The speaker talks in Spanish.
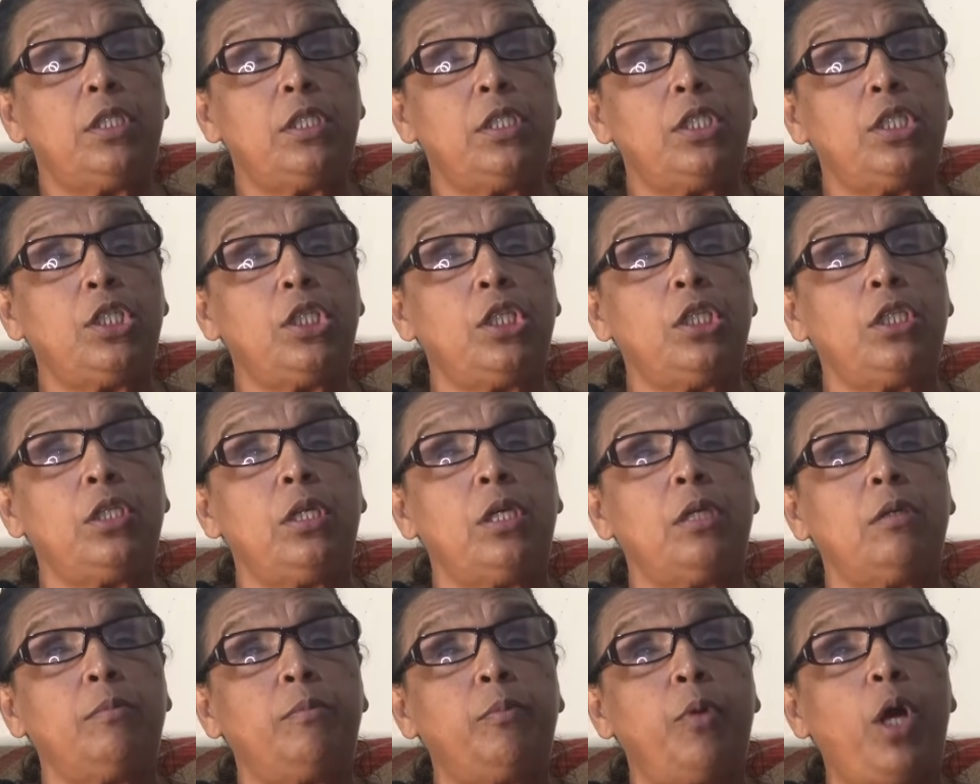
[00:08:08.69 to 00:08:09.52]

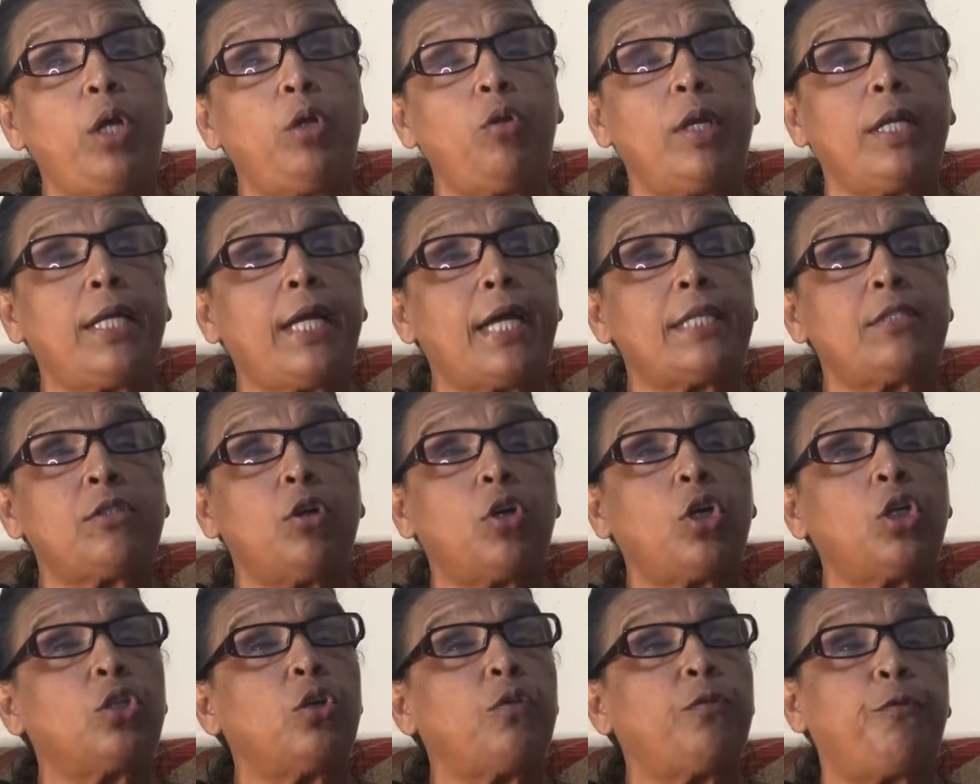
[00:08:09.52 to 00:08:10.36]
Y bueno, el
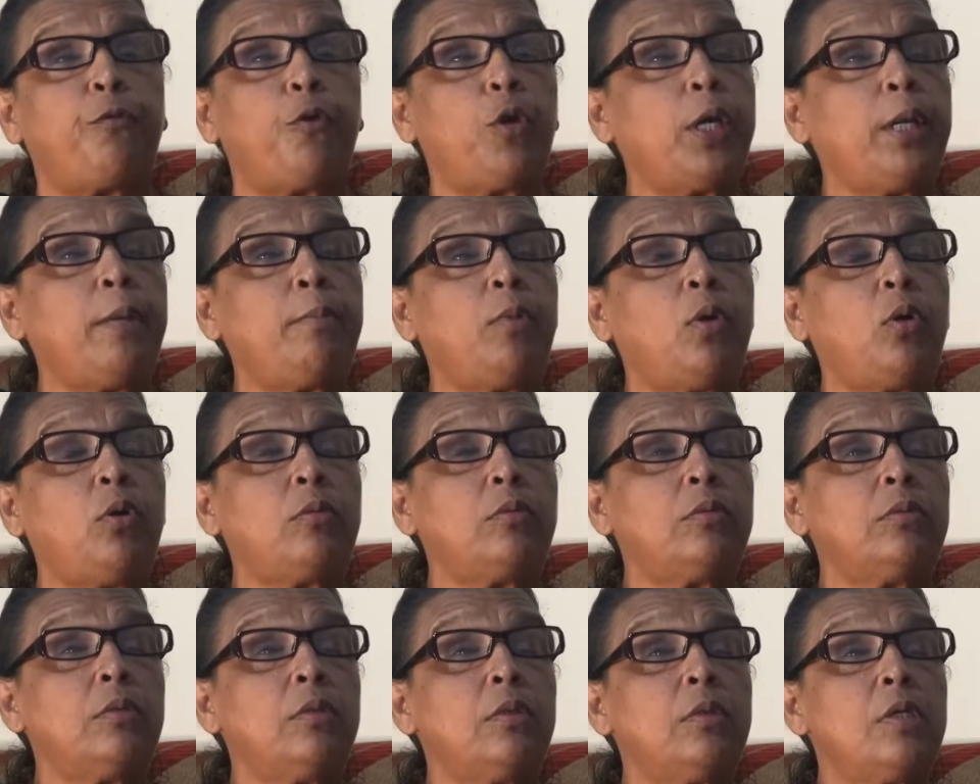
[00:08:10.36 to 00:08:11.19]
caso que nos fuimos
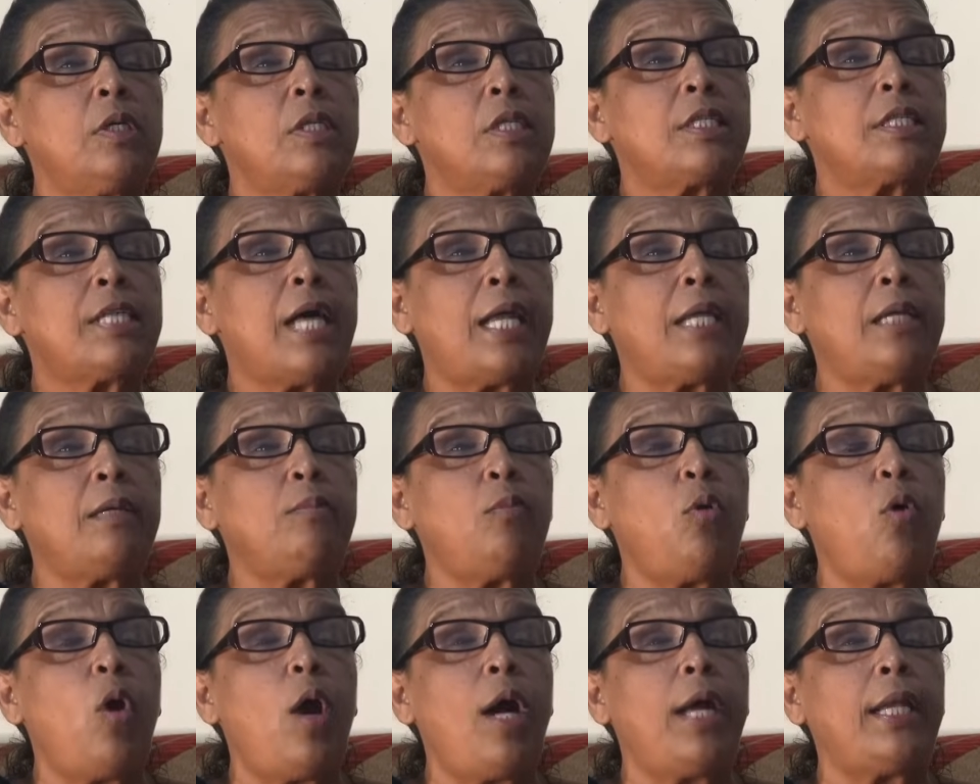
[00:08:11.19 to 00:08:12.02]

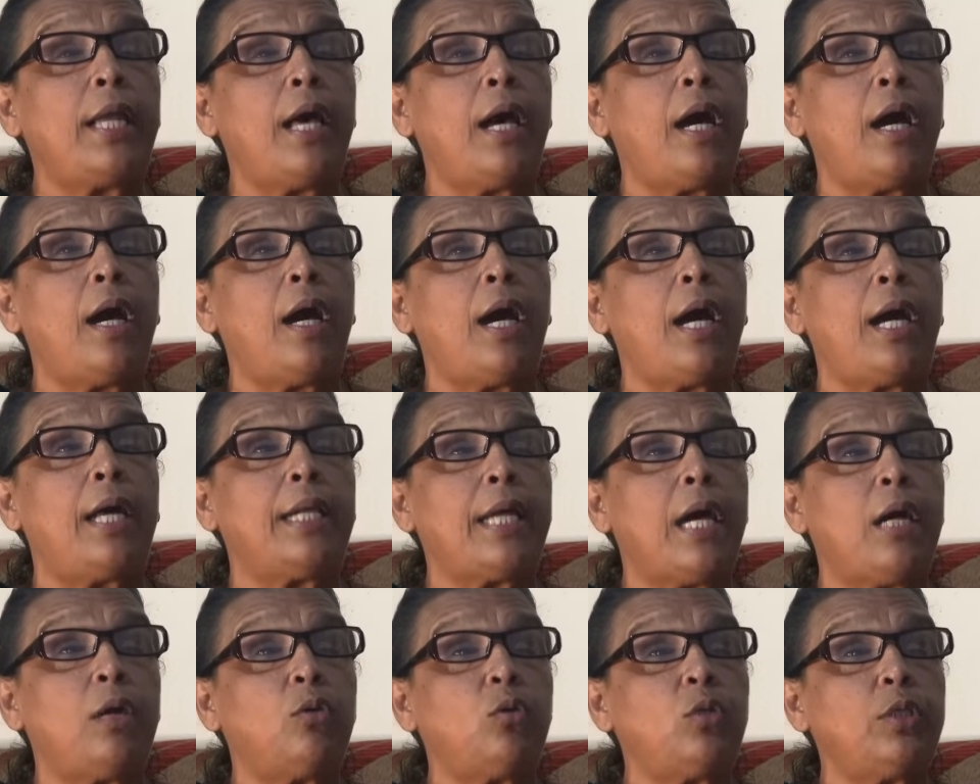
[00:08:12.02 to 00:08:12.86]
Salimos a
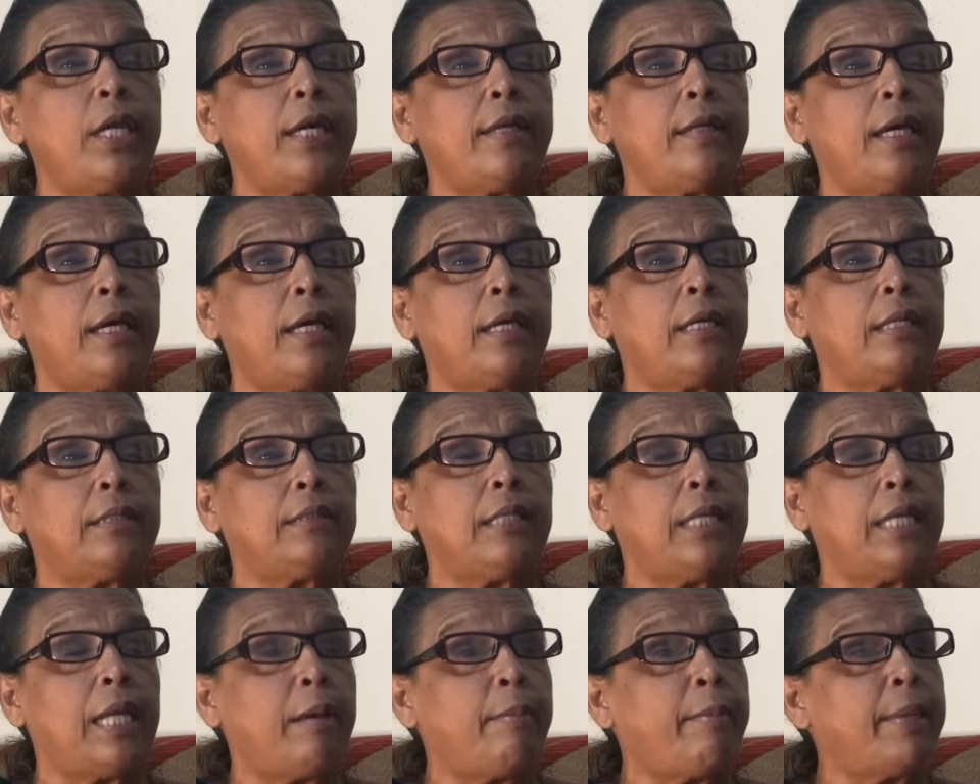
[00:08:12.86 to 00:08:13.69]
la, una de,
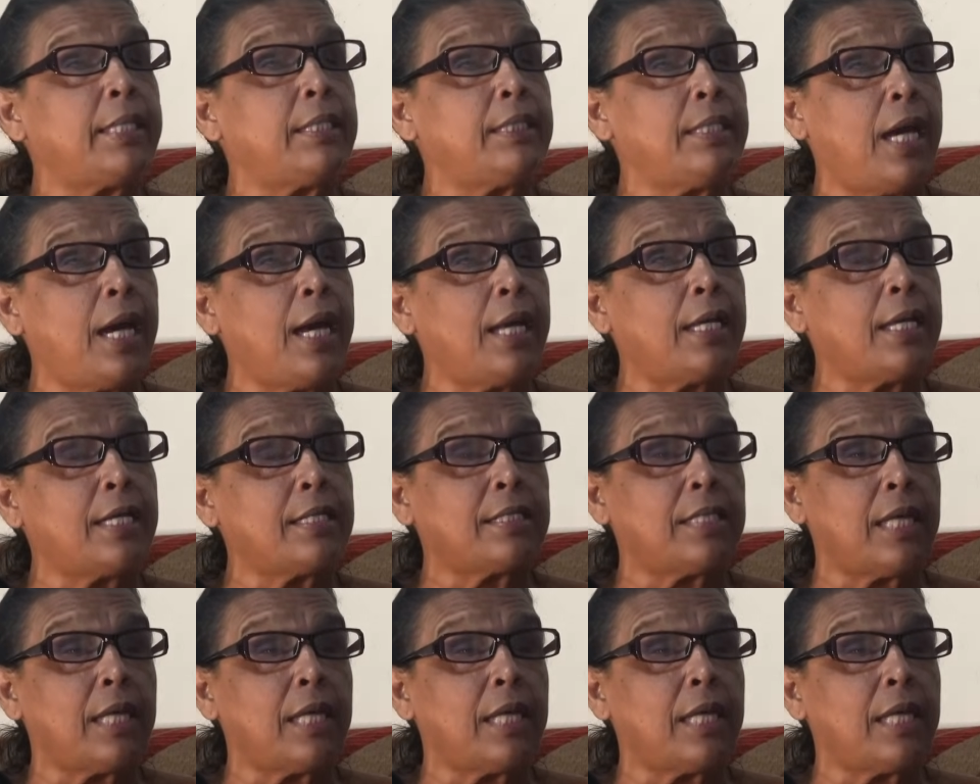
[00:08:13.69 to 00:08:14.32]
la mañana,